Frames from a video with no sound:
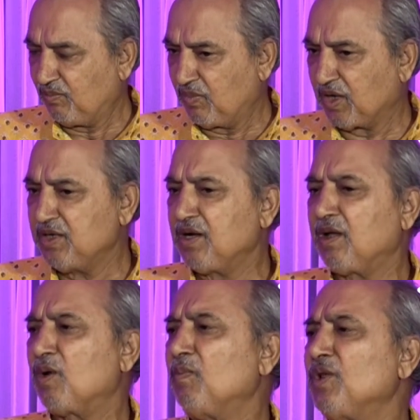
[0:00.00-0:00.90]
बाकी
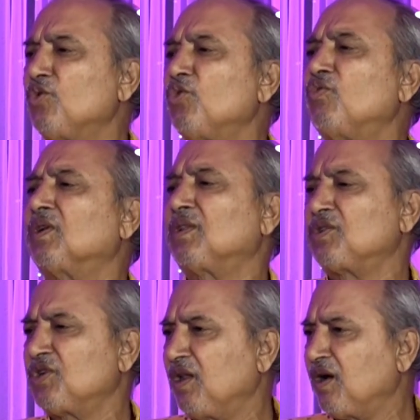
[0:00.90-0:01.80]
क्रम में जो उस वक्त
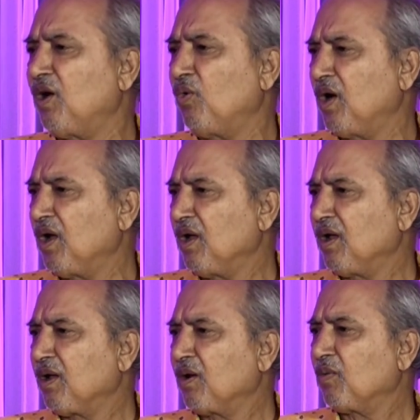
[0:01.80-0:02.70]
अच्छा लगा होगा
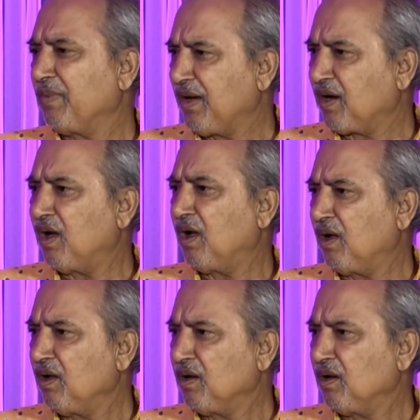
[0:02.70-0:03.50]
मैंने कहा